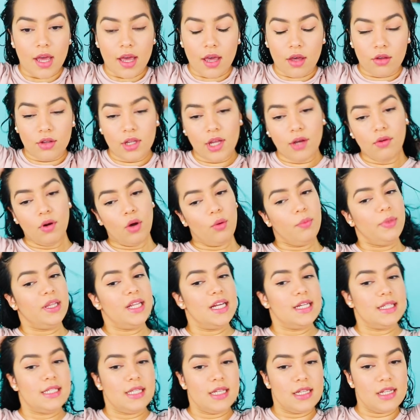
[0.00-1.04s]
Eu dei uma
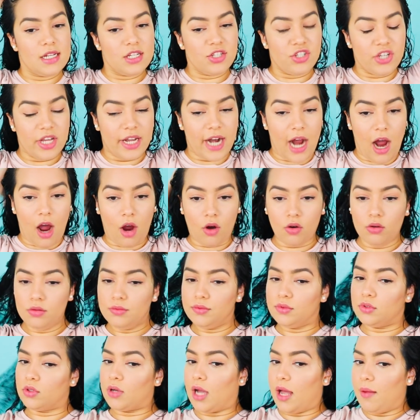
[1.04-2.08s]
umedecida
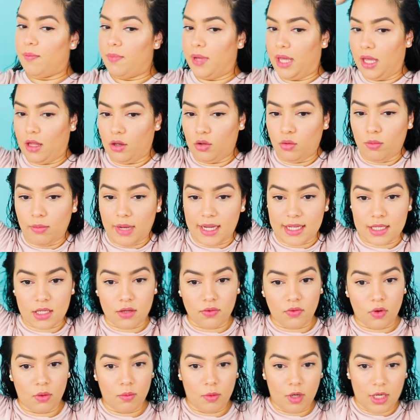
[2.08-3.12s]
geral no cabelo, mas
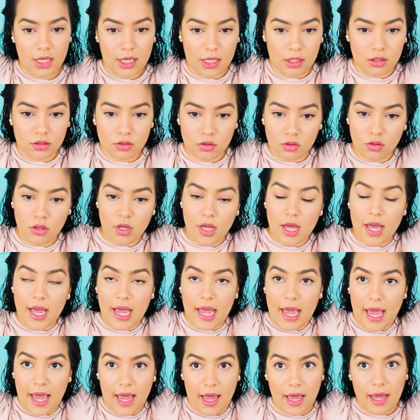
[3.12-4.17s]
eu vou molhando
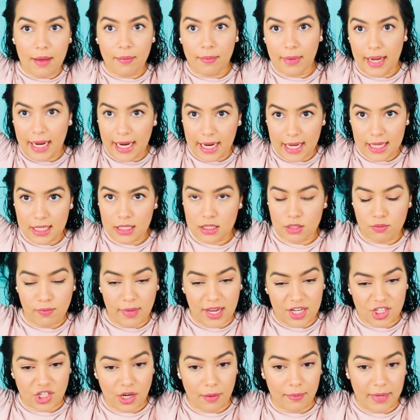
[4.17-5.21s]
é, mais
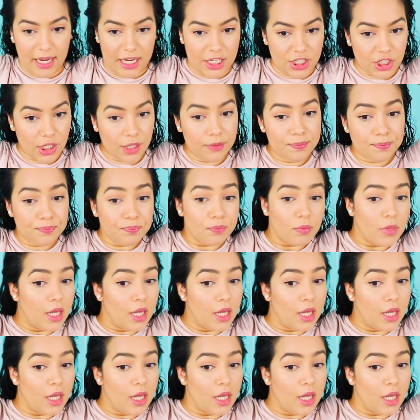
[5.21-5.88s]
mecha-mecha.